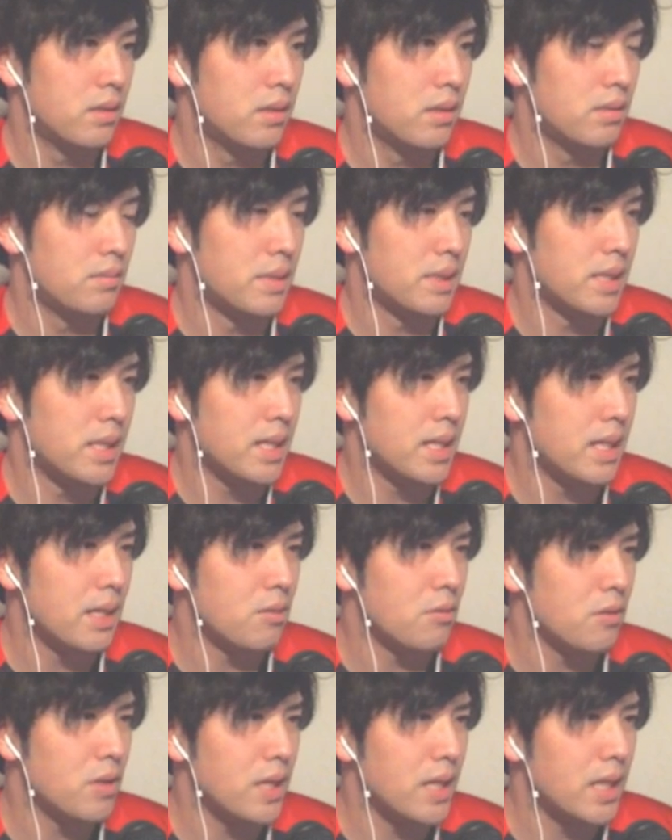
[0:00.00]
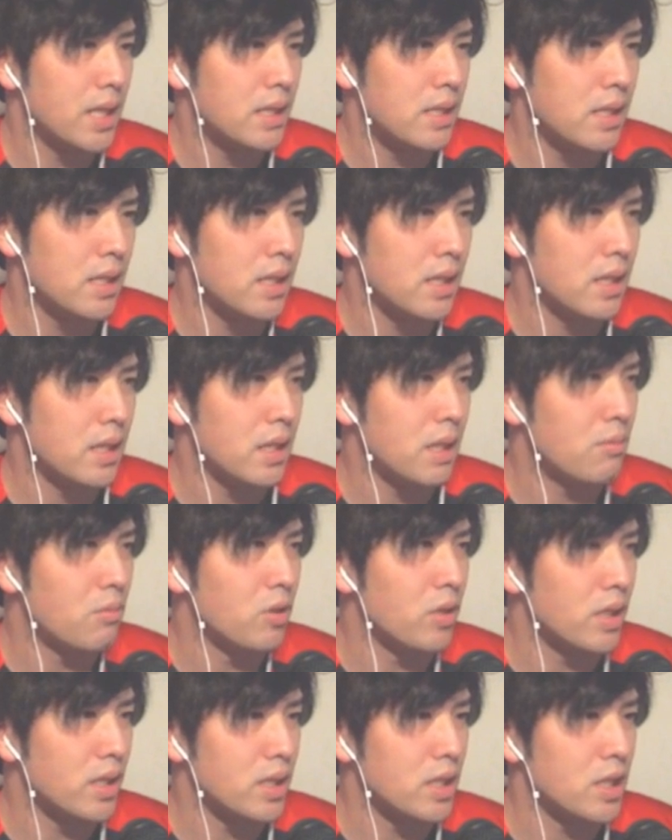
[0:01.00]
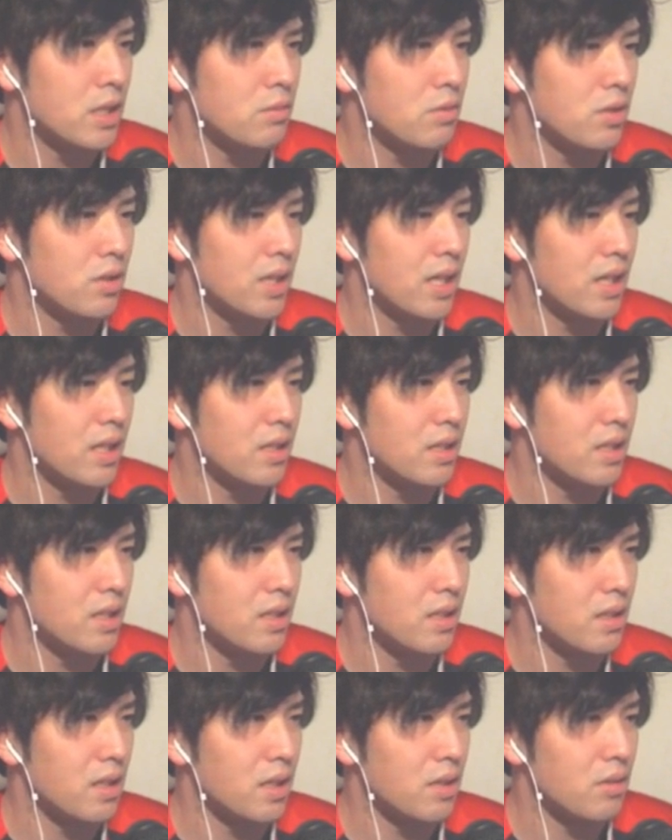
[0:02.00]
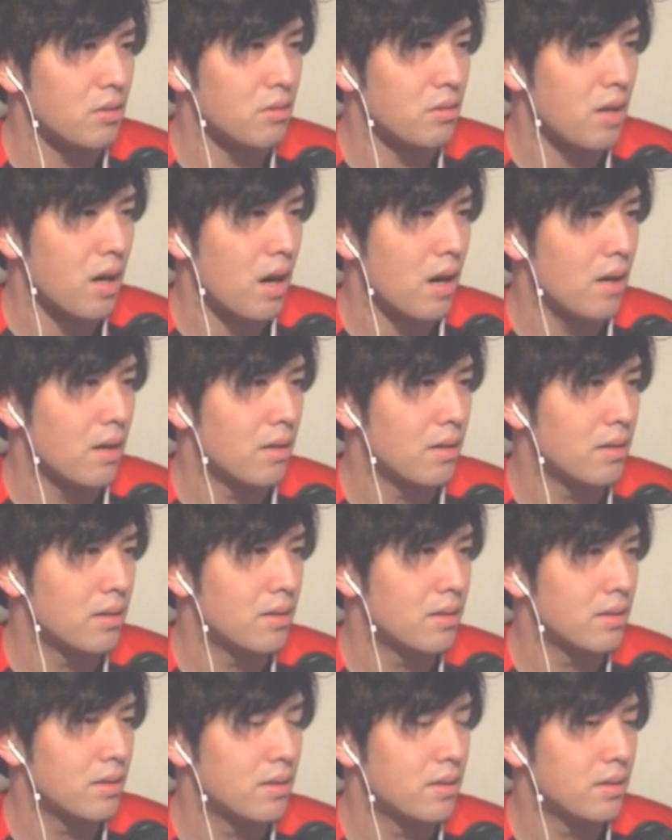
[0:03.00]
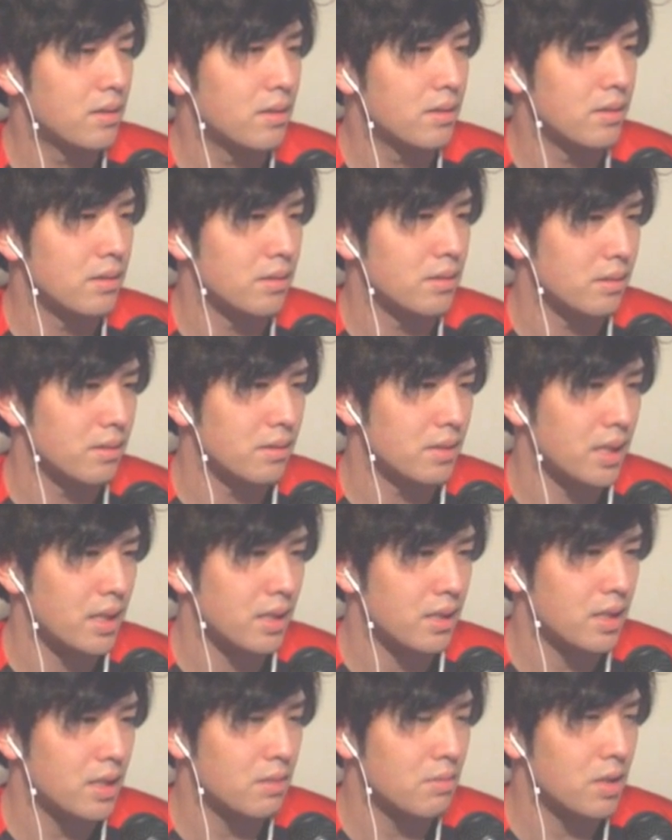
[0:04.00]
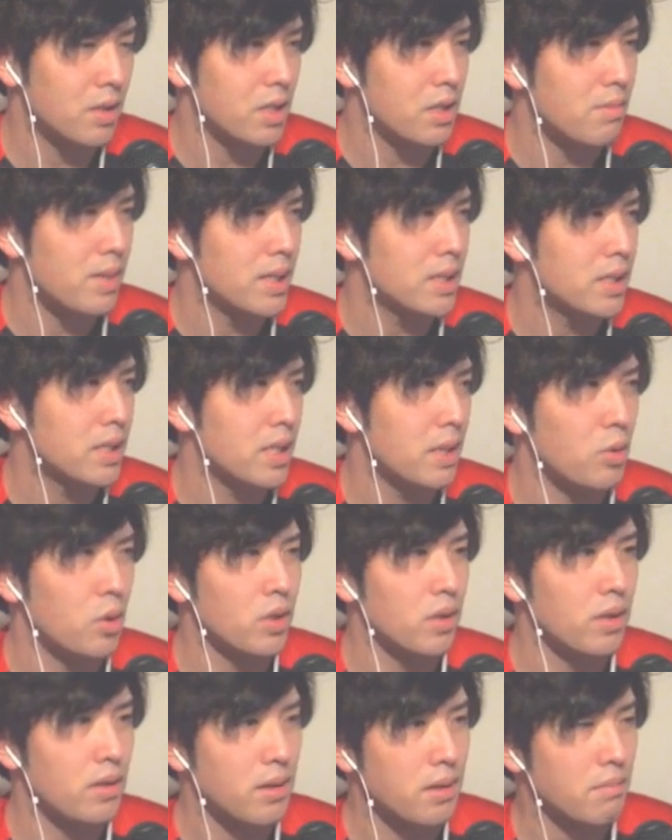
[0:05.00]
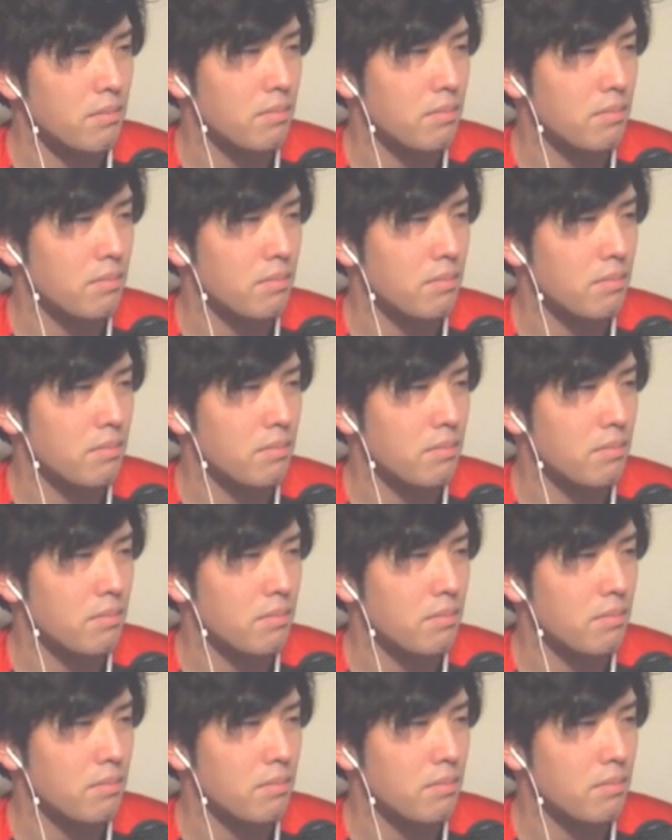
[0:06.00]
まあ、前回6位何人かいたもんね、チーム。何人かというか。うん、何チームがいましたもんね。